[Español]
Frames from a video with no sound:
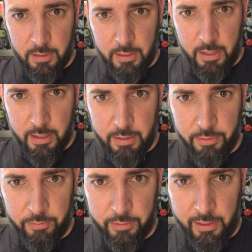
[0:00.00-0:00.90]
¿Qué
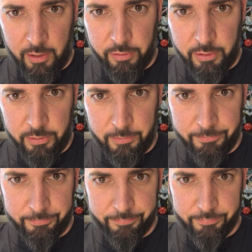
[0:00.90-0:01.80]
razón tenían los Simpson?
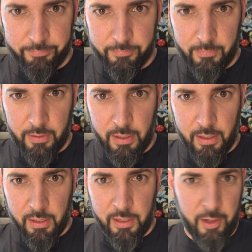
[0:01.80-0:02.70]

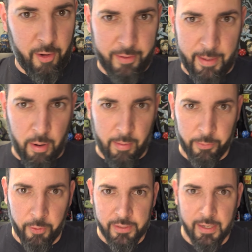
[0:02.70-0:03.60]
Y no estamos
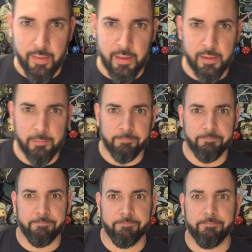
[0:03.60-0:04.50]
hablando de ensalada, ¿eh?
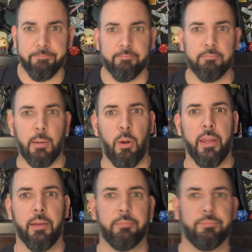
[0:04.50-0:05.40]
Vamos allá.